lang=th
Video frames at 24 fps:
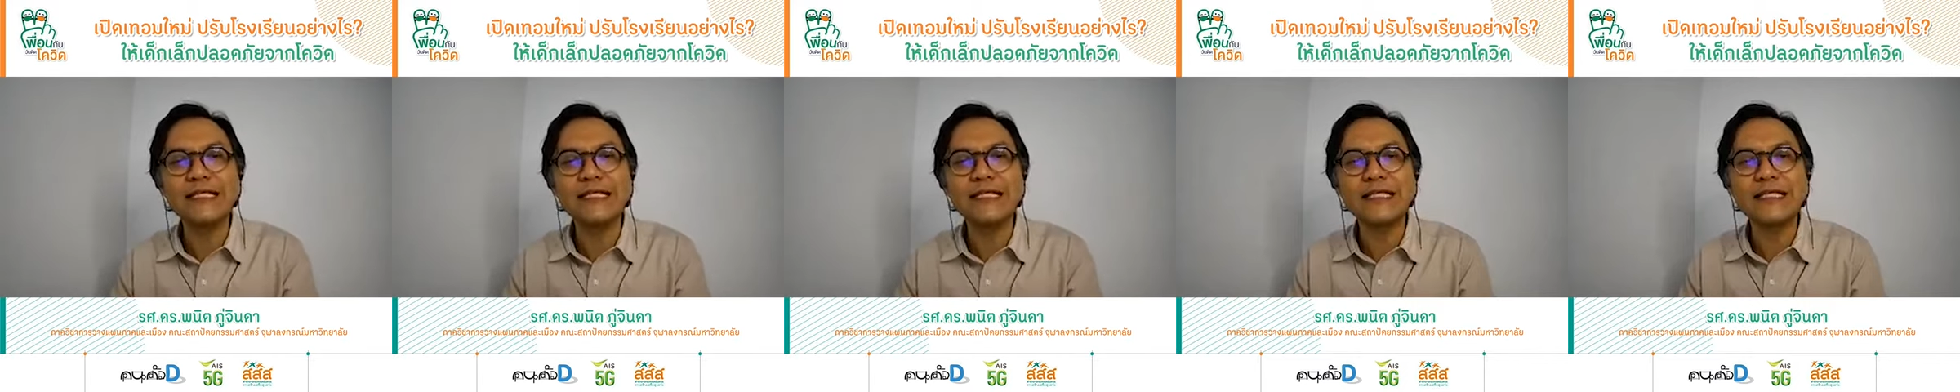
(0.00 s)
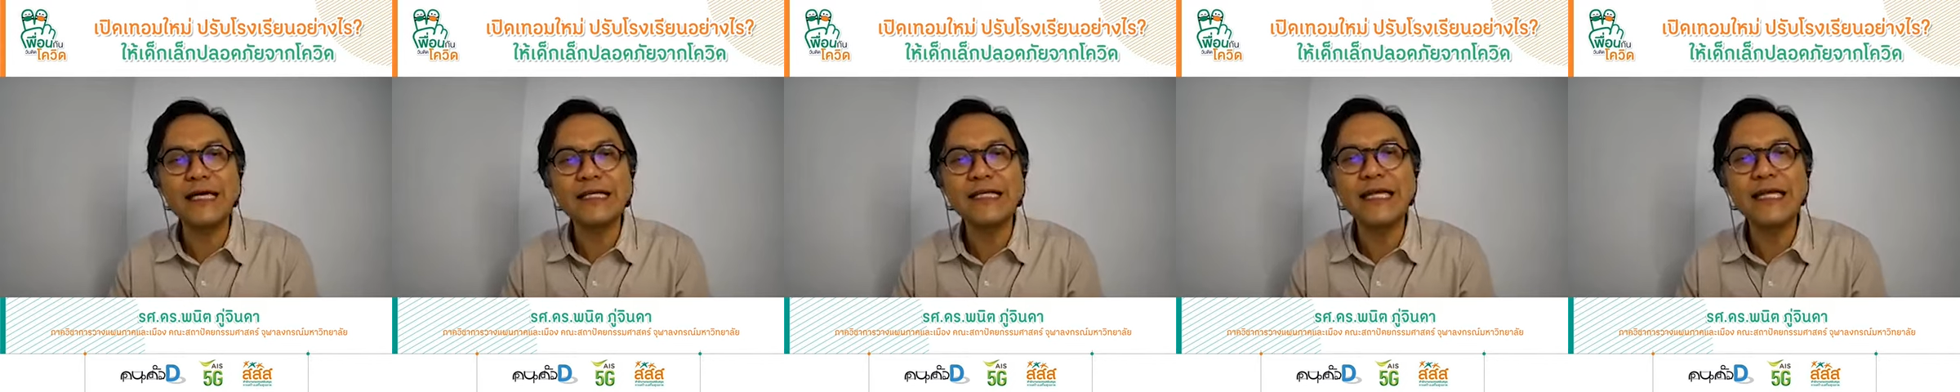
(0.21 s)
ติ
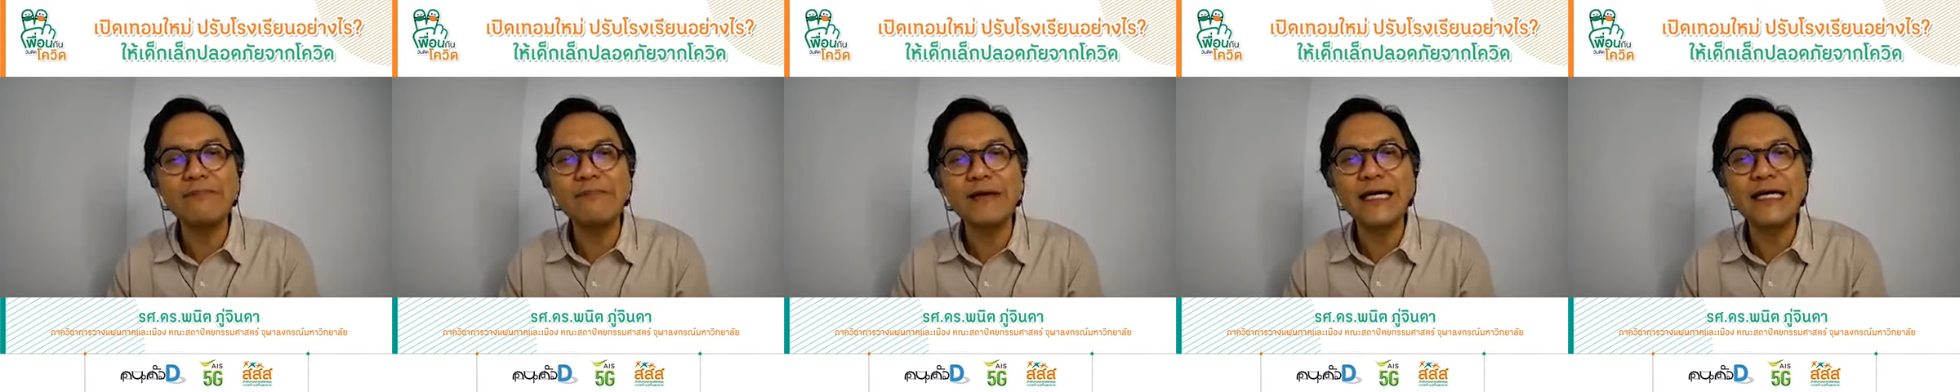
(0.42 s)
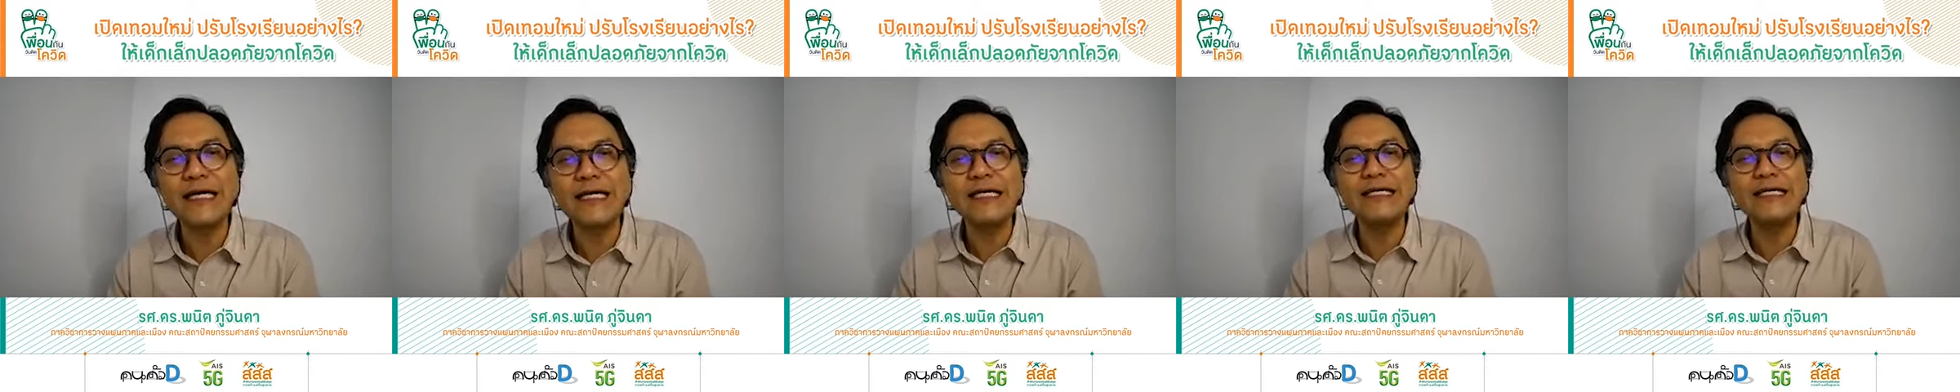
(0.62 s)
กเกอร์ที่
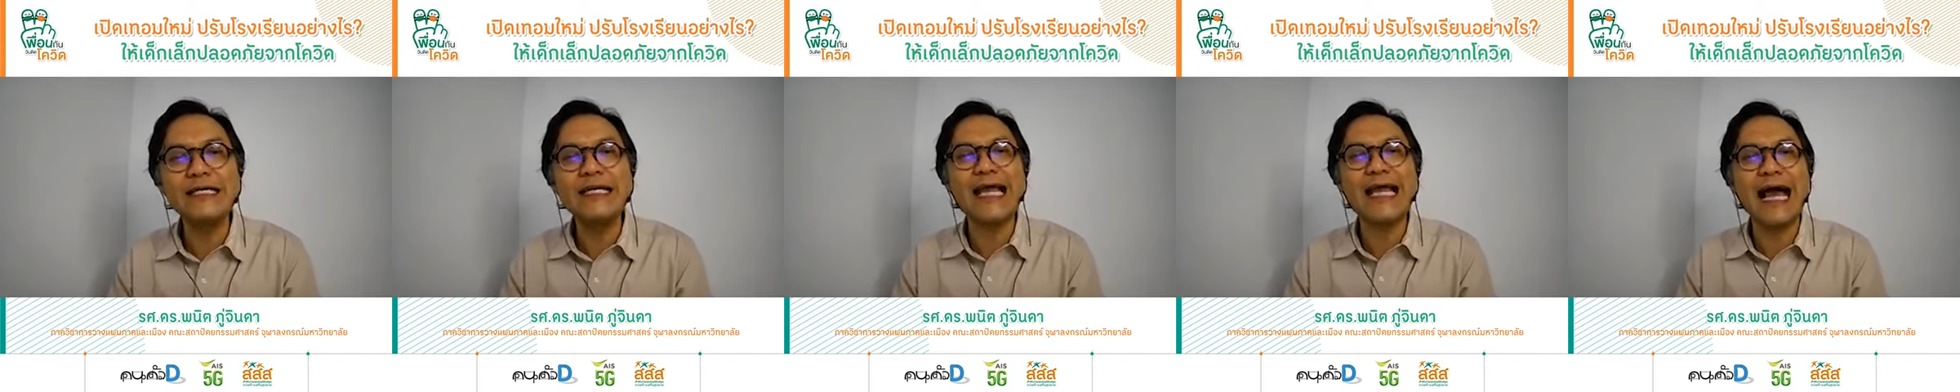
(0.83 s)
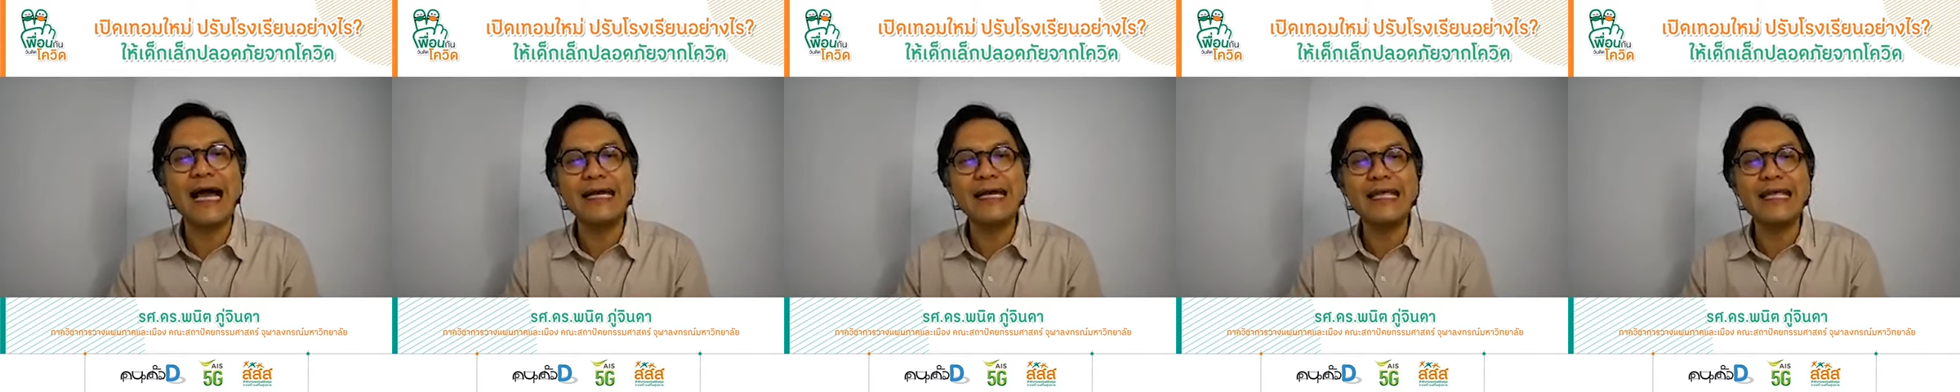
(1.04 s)
พื้น
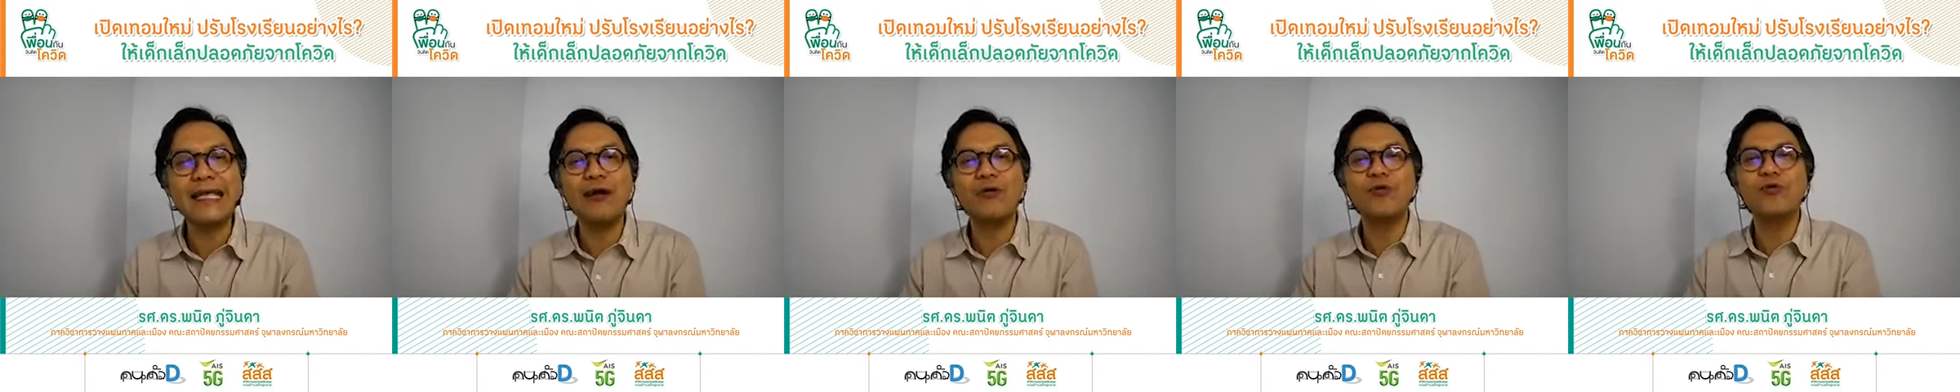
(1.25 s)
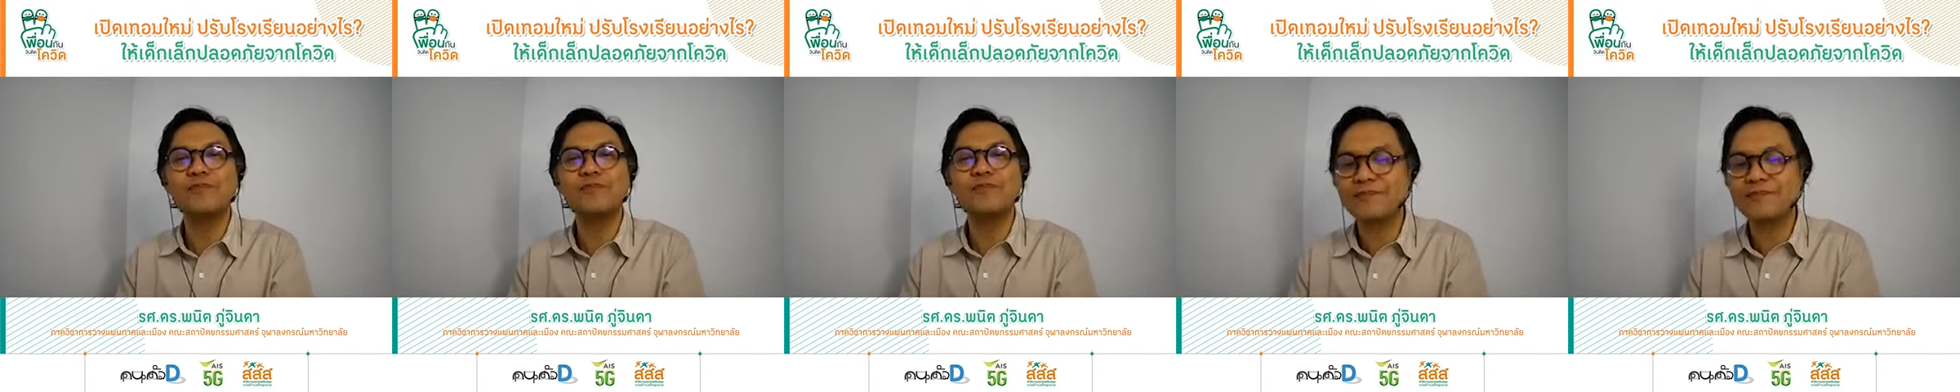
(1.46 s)
อย่างเดียว